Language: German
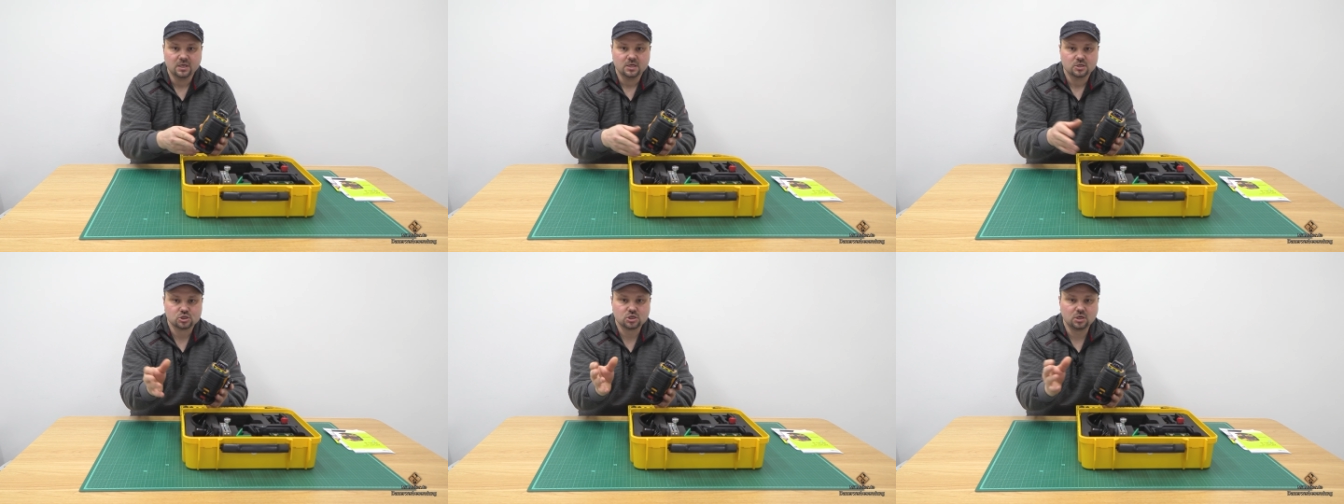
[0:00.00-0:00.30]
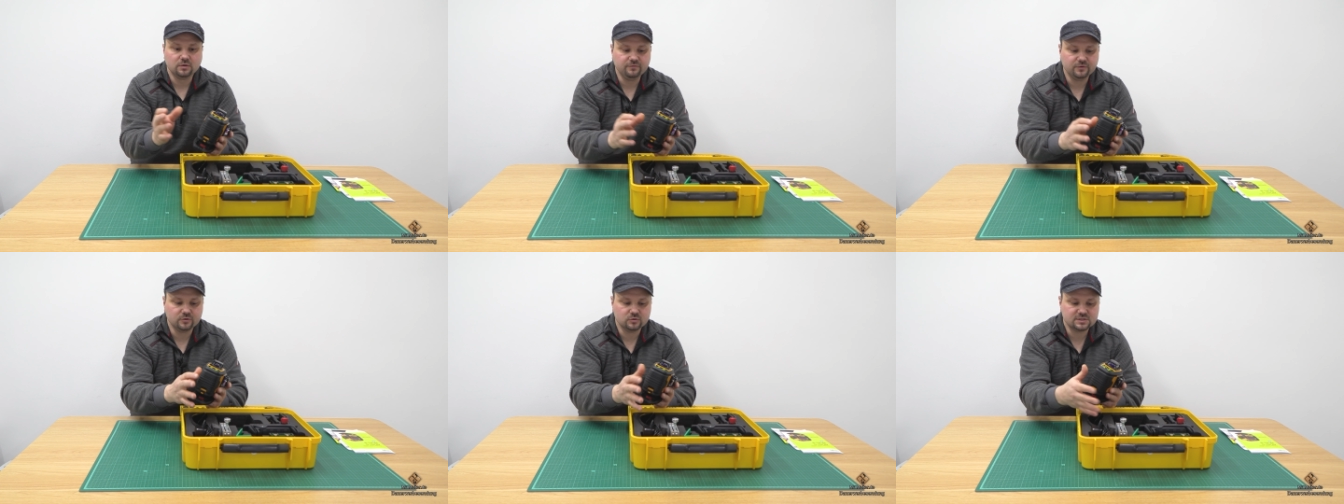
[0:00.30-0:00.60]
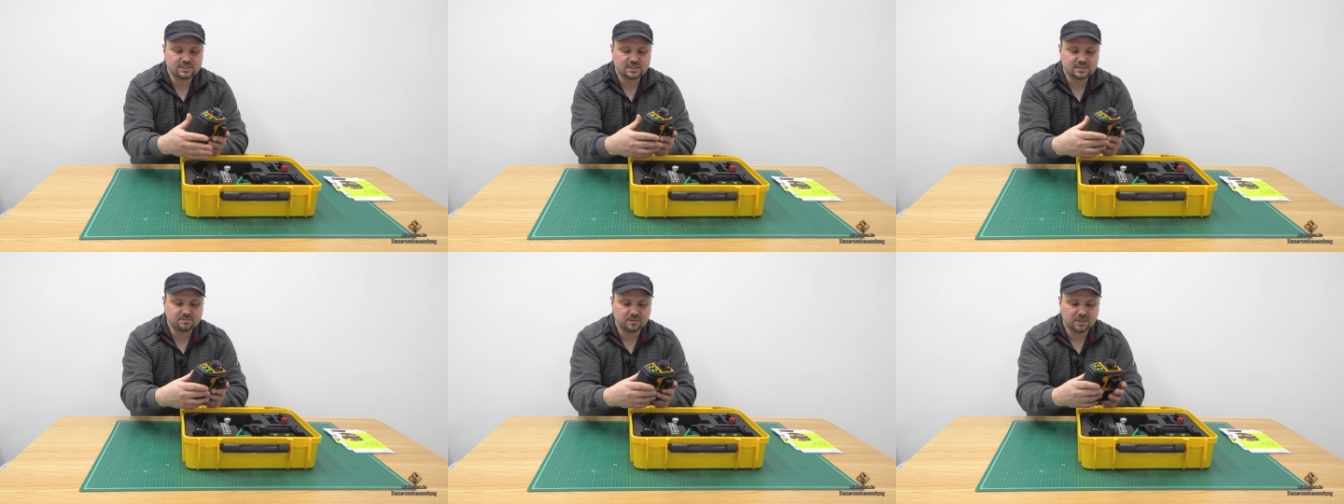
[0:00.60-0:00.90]
Schauen wir
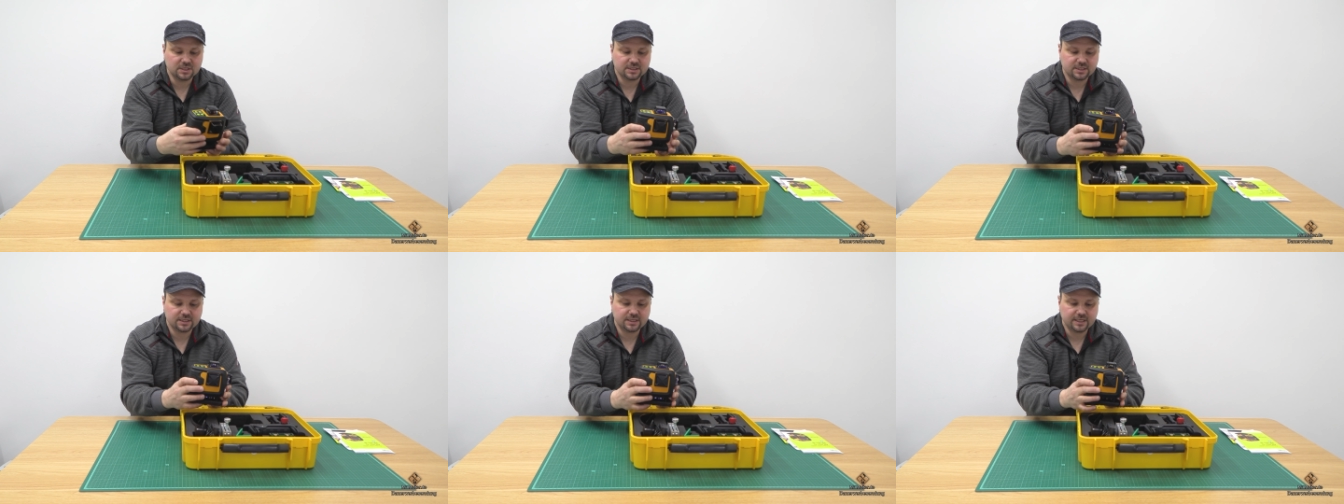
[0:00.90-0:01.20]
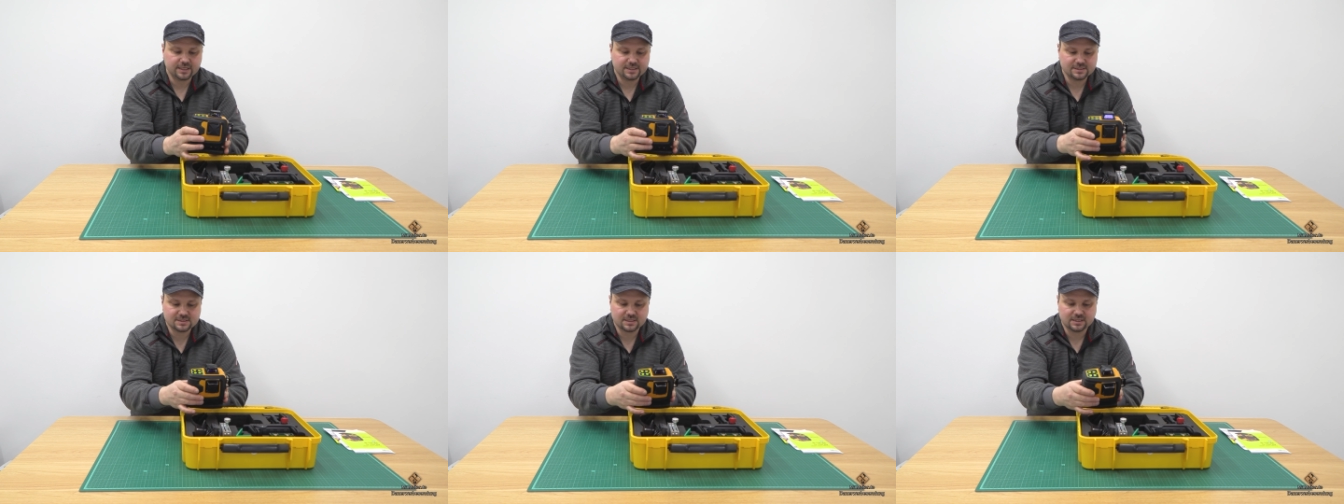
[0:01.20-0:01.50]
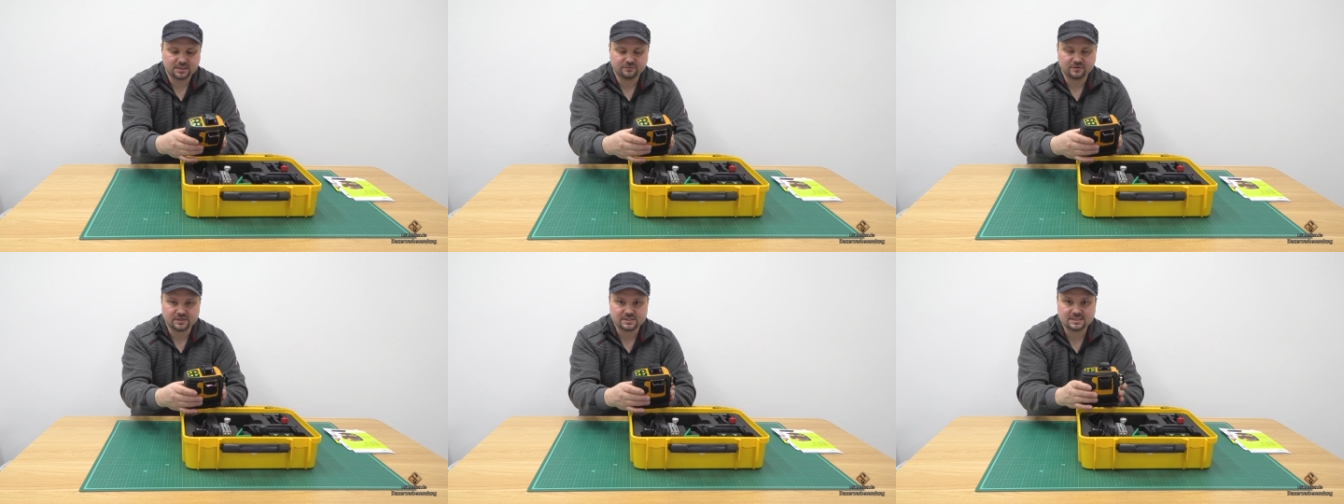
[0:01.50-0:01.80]
uns erstmal den
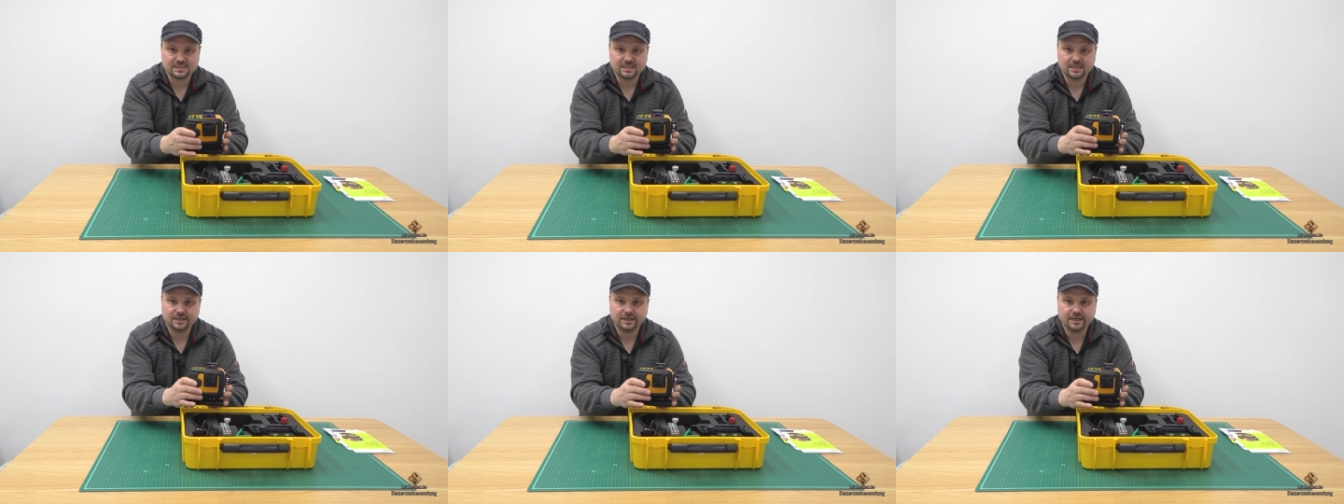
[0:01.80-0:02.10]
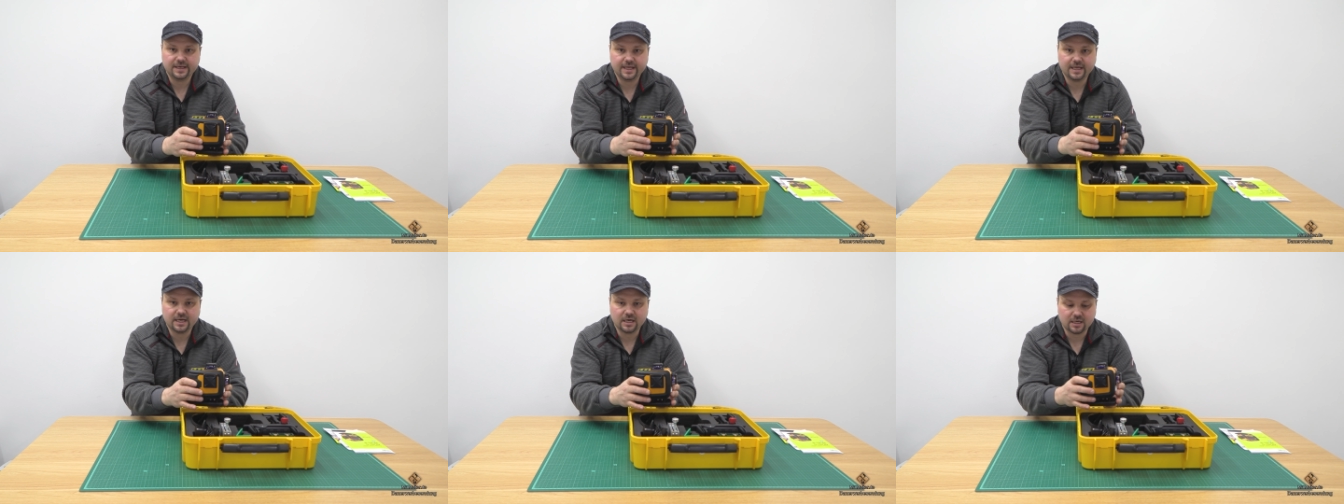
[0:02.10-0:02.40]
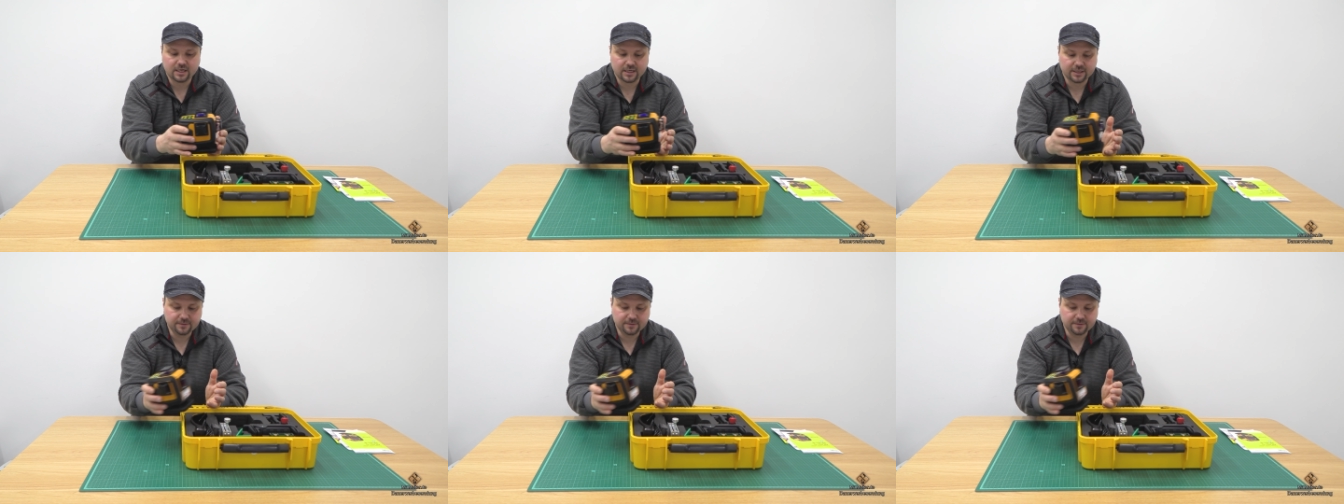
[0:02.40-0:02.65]
Laser etwas näher